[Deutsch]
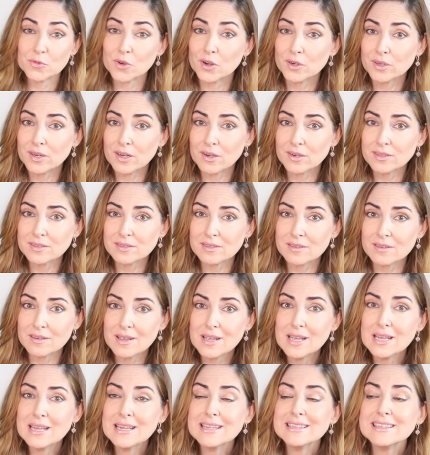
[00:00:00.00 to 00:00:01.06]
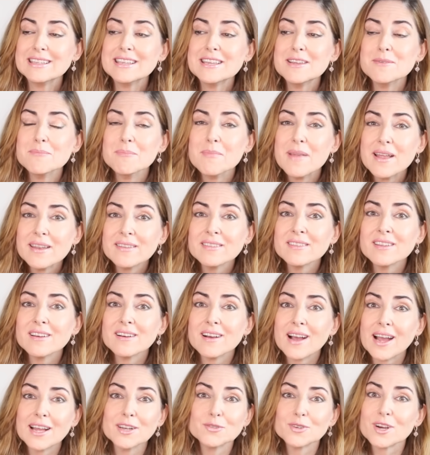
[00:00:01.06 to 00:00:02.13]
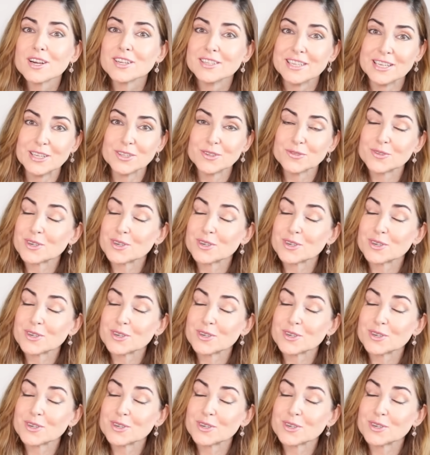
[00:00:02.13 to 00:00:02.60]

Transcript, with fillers: von Leuten, die Männer einfach nicht